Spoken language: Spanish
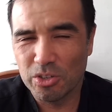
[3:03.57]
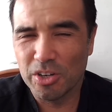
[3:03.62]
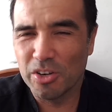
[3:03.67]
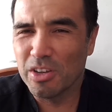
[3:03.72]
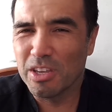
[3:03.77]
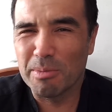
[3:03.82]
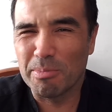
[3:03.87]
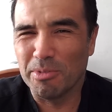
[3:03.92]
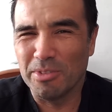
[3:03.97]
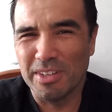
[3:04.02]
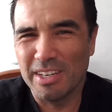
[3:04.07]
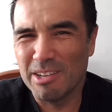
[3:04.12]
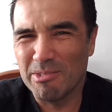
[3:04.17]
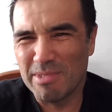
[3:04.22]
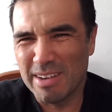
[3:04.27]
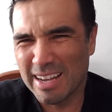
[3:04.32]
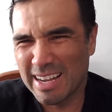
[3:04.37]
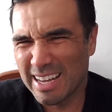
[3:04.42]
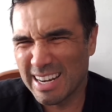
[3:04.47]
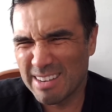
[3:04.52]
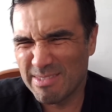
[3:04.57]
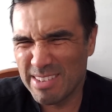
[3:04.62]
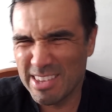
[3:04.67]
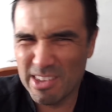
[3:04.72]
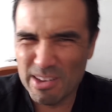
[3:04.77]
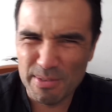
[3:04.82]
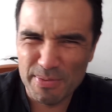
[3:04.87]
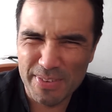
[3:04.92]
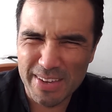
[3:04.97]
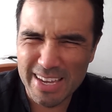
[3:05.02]
yo creo que pondría una cara
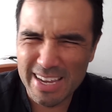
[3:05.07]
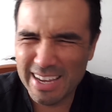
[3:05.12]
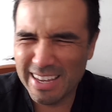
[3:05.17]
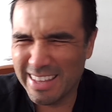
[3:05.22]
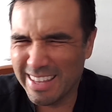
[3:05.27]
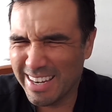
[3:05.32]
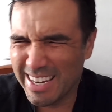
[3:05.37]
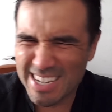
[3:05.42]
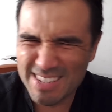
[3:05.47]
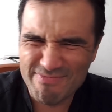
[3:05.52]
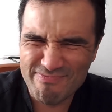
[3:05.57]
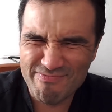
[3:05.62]
media fea y diría...